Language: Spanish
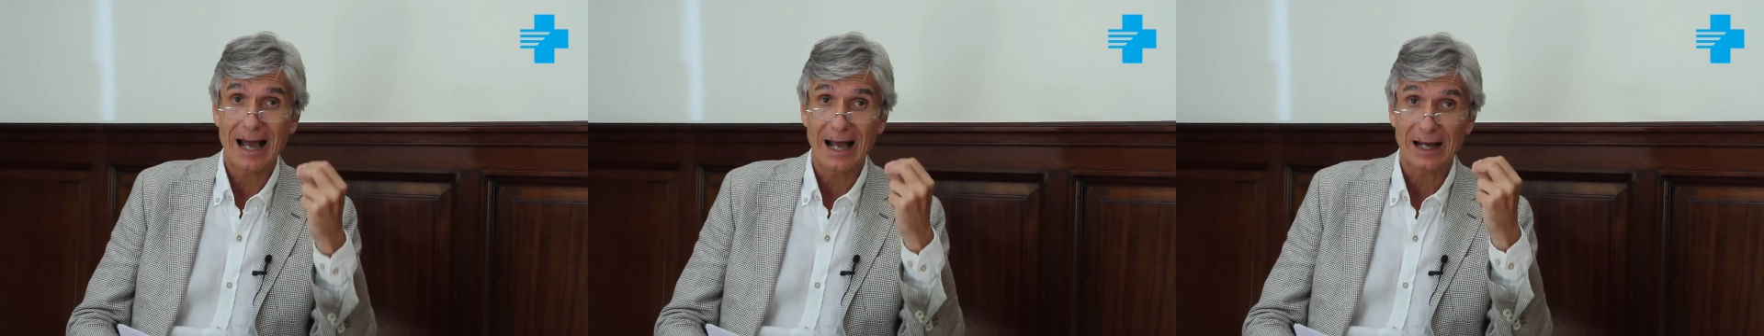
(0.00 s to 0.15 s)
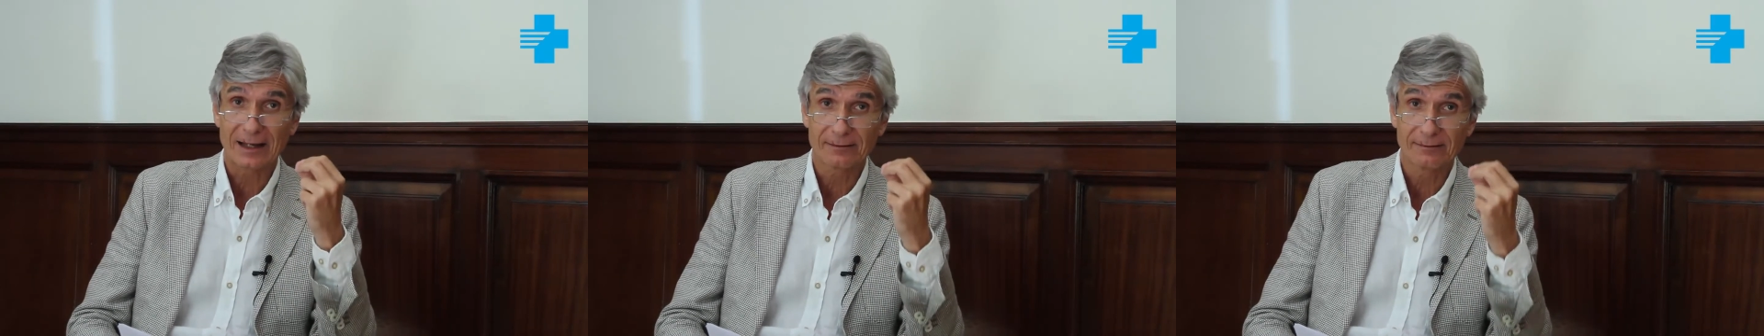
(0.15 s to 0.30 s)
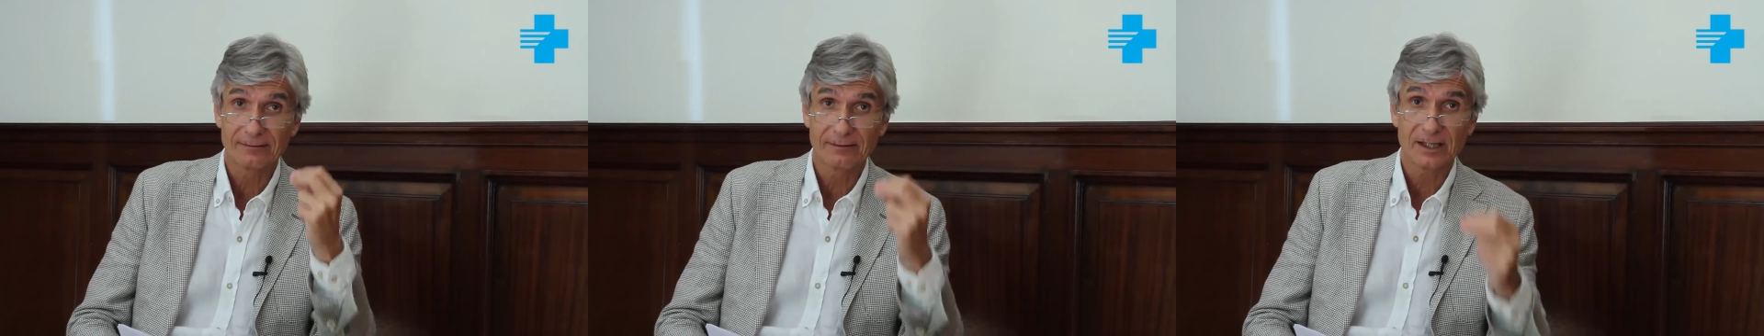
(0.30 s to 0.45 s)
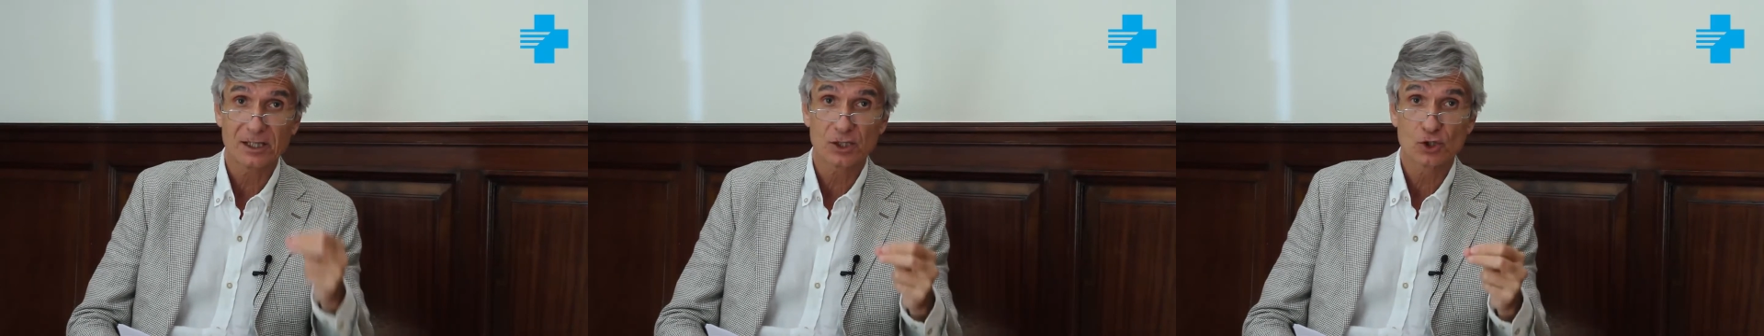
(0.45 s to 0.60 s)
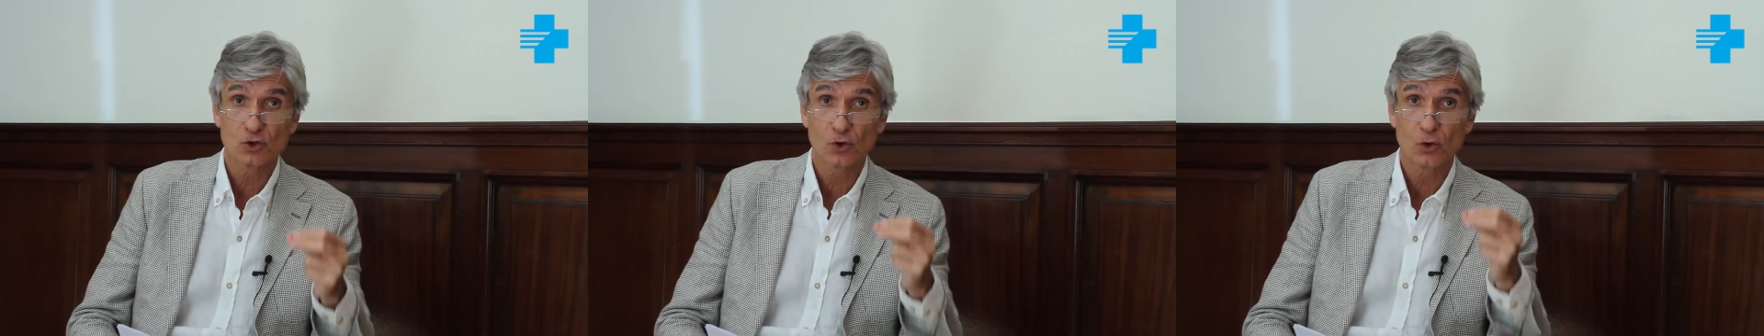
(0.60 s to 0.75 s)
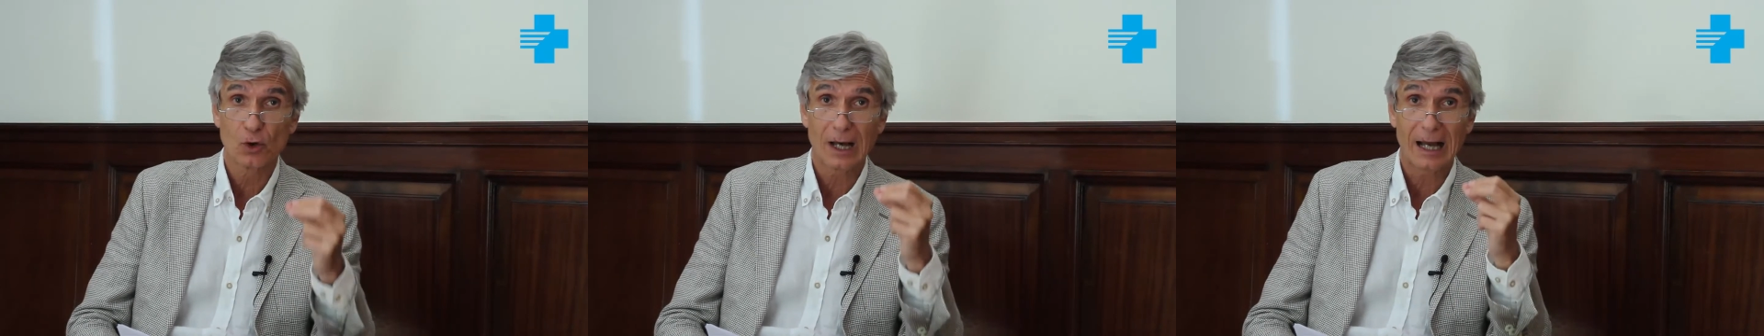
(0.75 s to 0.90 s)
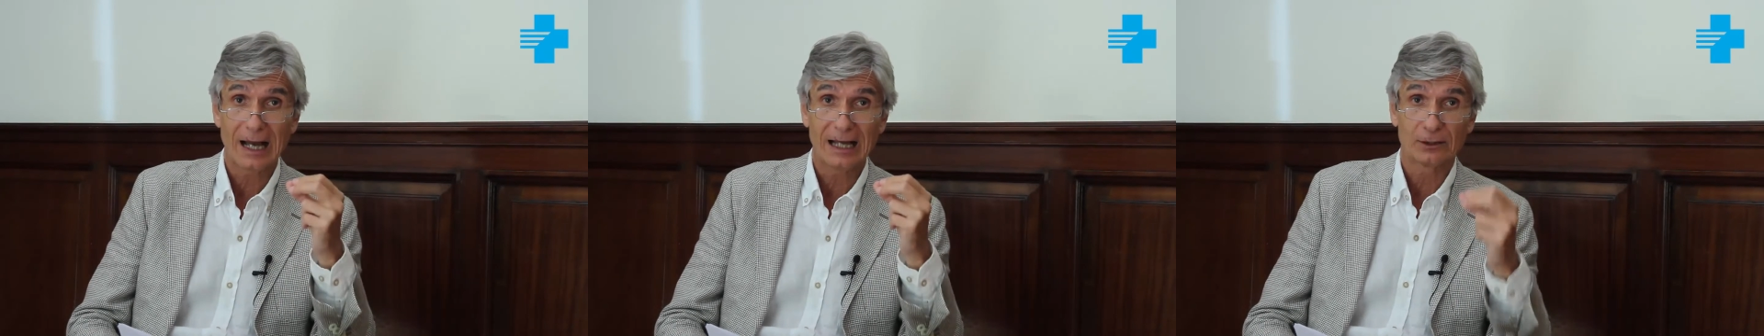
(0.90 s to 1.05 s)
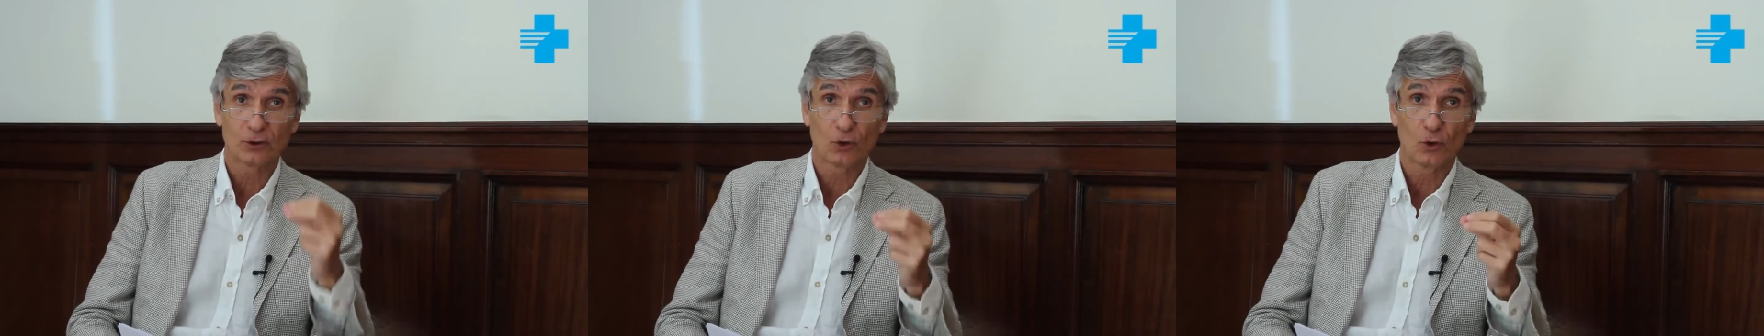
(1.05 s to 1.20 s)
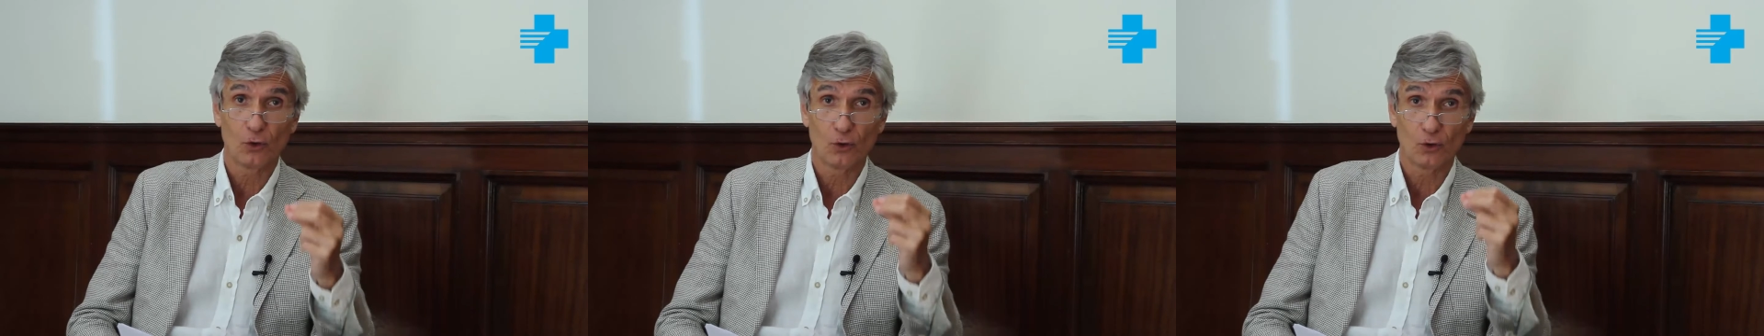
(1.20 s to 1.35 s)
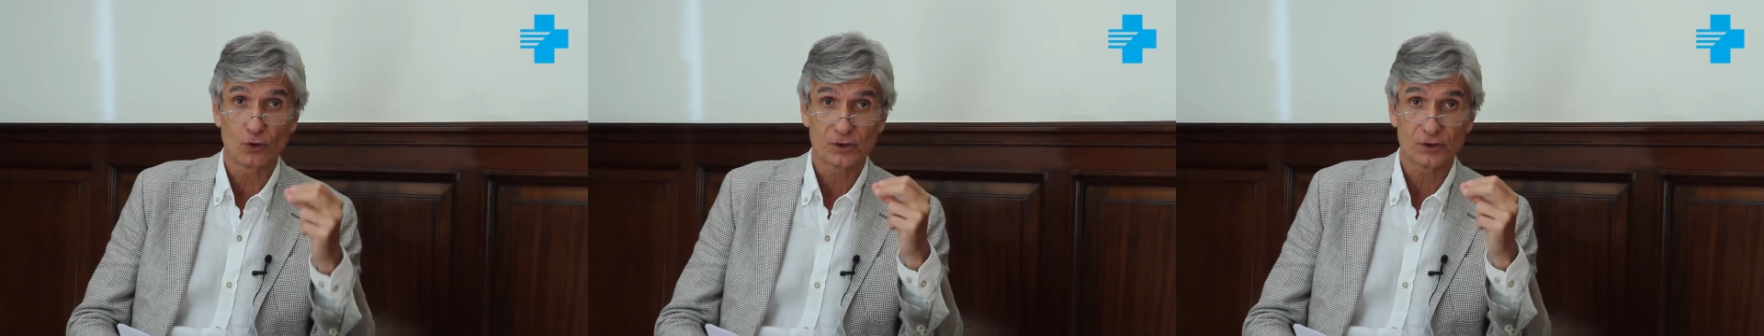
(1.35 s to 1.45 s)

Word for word: acceso a todos